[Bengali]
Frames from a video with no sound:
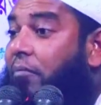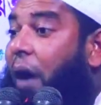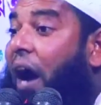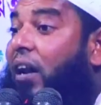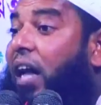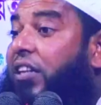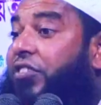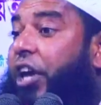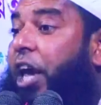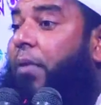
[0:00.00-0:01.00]

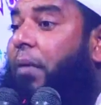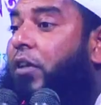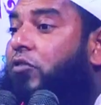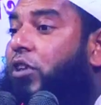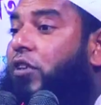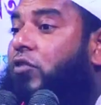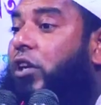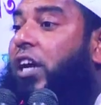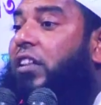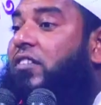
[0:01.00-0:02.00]
বাংলাদেশে এভাবে যদি
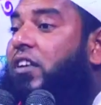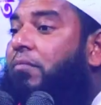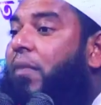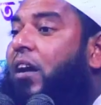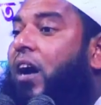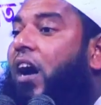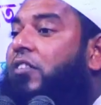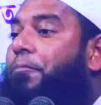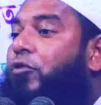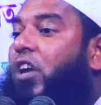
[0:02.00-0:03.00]
সই হাদিসের মানহাত
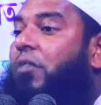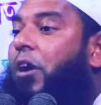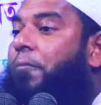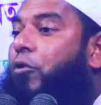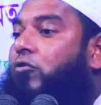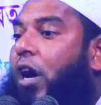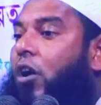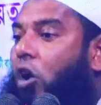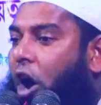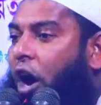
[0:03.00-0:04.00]
প্রচার এবং প্রচার
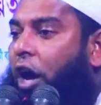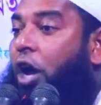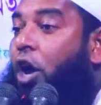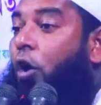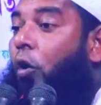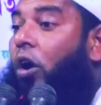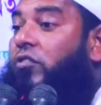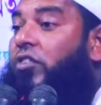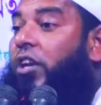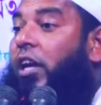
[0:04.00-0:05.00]
হয়
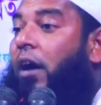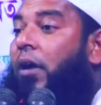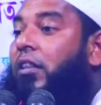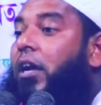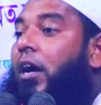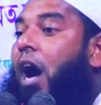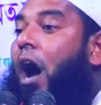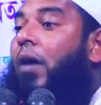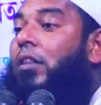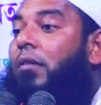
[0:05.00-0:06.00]
অচিরেই আমাদের
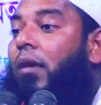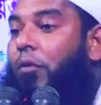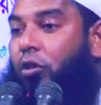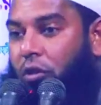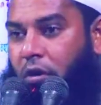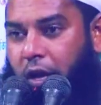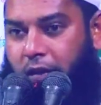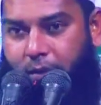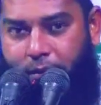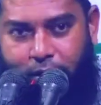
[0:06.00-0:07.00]
খাওয়া দাওয়া বন্ধ হয়ে
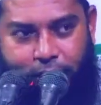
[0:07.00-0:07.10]
যাবে